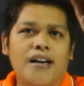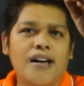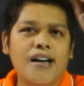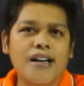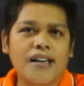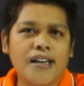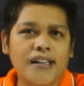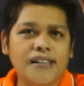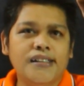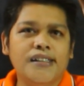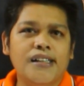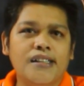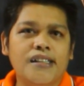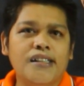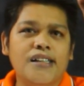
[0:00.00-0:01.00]
angle
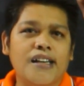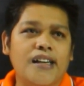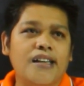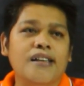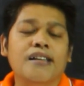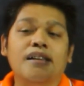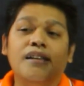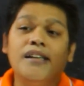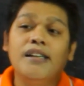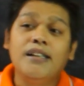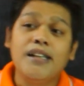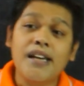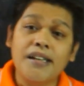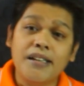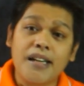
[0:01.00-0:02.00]
CDA,
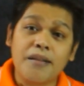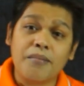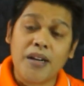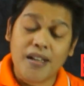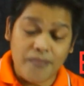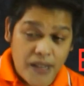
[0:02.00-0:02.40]
yan din may